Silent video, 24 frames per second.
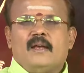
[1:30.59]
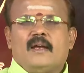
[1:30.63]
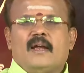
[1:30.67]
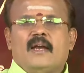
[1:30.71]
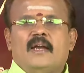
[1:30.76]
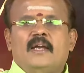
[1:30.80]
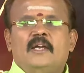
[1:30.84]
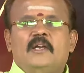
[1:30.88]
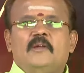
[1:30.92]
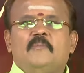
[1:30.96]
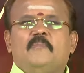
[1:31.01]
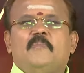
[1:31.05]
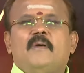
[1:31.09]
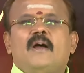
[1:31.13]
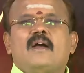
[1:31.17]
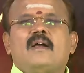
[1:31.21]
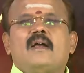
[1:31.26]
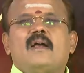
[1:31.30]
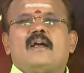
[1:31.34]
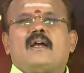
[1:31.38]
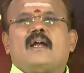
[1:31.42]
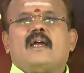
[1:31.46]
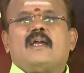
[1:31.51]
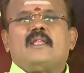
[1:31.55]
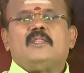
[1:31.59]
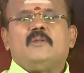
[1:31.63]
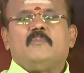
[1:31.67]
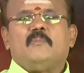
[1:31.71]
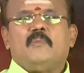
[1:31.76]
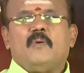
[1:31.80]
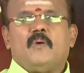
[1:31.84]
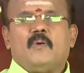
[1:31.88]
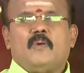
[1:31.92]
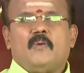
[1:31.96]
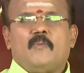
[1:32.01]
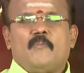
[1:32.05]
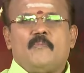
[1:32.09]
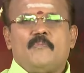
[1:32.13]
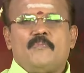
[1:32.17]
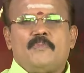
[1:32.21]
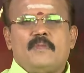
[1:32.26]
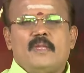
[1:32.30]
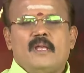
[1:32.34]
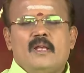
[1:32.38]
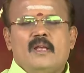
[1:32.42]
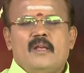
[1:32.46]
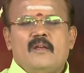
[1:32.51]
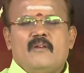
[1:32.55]
கண்டிப்பாக கடந்து போகும்
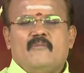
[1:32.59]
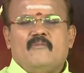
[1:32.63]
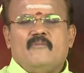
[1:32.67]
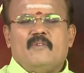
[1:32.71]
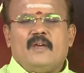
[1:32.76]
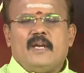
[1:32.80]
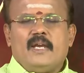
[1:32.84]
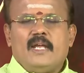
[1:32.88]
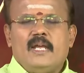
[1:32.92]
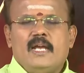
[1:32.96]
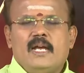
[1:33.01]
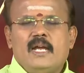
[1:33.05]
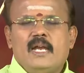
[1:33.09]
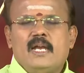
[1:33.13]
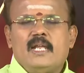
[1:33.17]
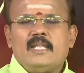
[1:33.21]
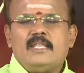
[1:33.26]
விரயங்கள்